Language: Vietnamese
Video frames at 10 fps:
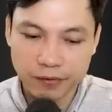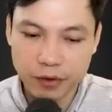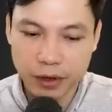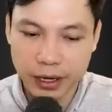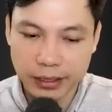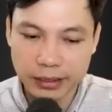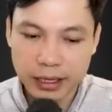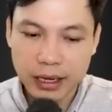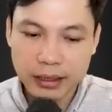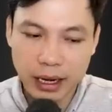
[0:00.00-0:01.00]
Có thể là
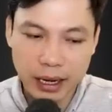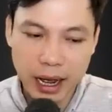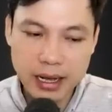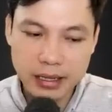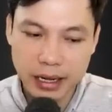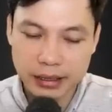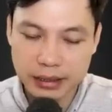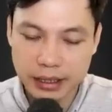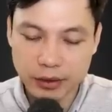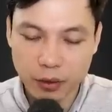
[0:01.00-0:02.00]
một vài tháng hoặc
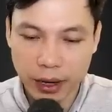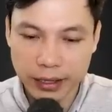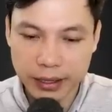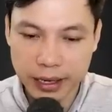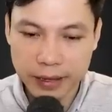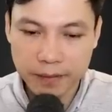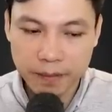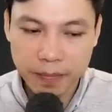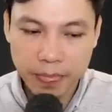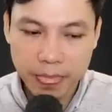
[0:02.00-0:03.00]
có thể là vài
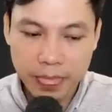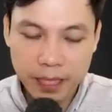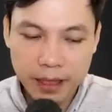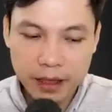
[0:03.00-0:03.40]
ngàn năm.